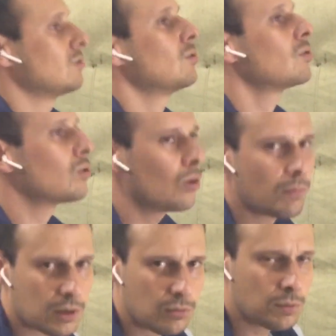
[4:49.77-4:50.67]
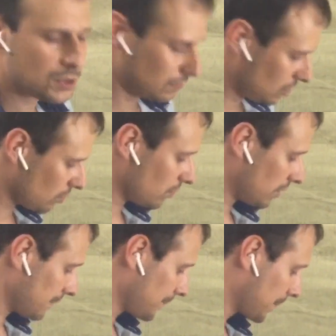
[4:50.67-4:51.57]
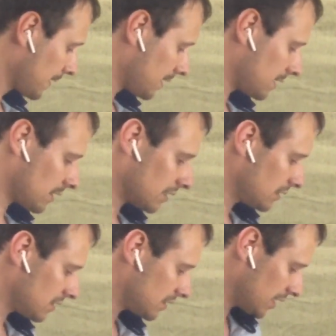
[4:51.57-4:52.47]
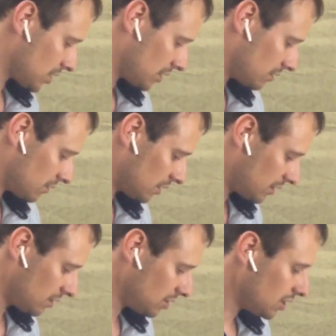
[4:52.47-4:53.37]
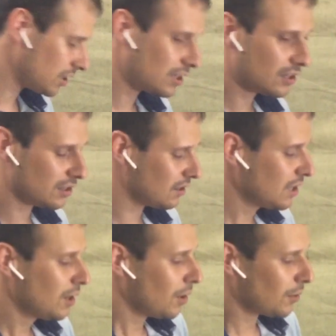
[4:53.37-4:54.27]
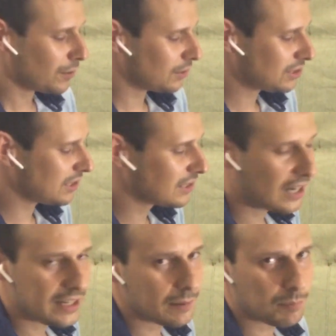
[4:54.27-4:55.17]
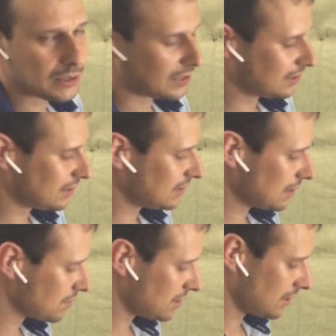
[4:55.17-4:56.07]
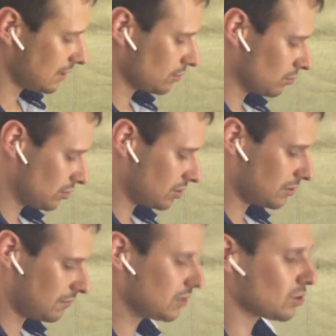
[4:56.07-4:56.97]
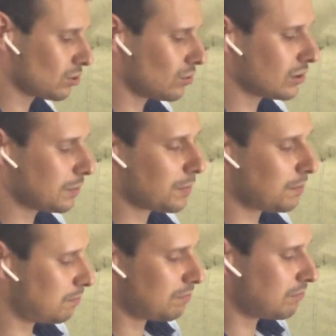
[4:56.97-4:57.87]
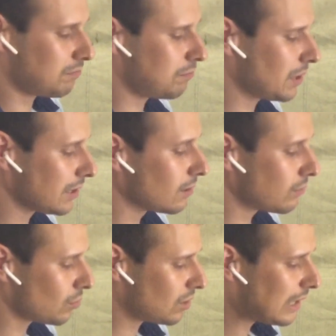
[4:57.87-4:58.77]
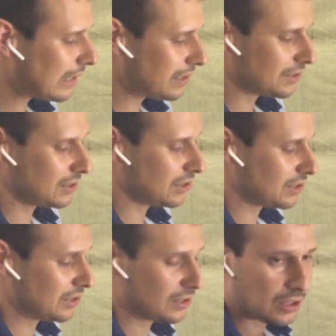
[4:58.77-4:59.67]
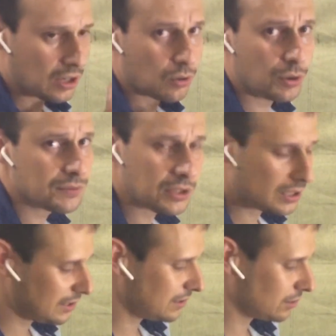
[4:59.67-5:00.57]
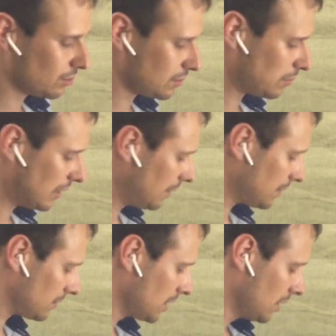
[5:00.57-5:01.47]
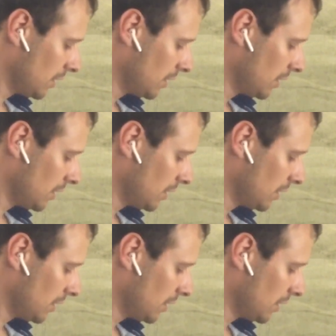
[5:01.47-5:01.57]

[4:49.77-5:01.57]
Но громко, в общем, громко. Это однозначно. Это не э, сигнальный mp эм 371 То есть и видно, что он и прыгал в руках, и огонь выходил, то есть пламя.